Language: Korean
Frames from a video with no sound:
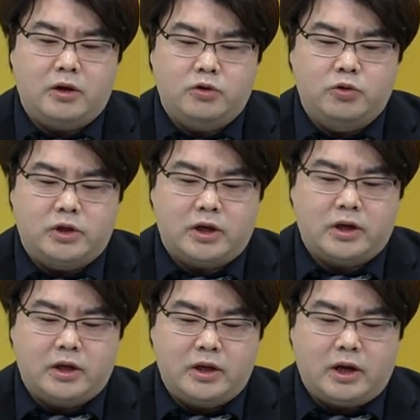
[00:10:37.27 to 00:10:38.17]

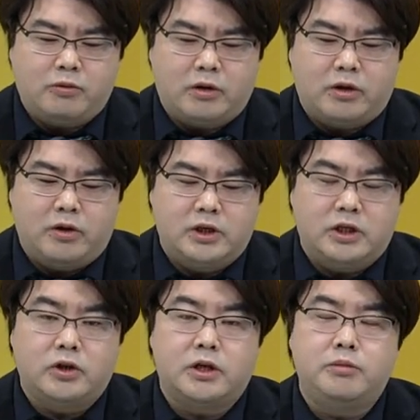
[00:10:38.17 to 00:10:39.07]
주식이라고 했던
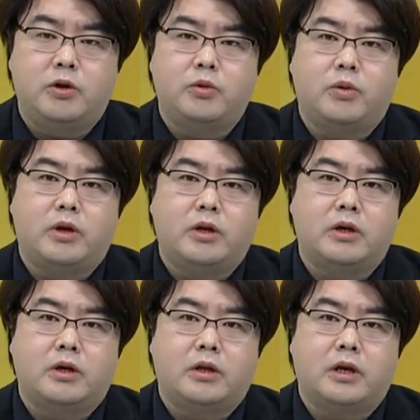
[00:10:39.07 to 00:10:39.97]

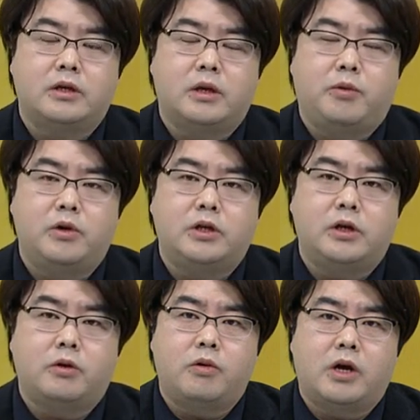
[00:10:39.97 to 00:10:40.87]
2010년도에는 그 당시에
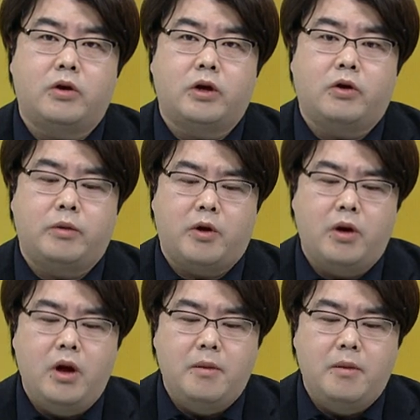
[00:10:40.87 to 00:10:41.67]
폴리실리콘 가격이 거의 뭐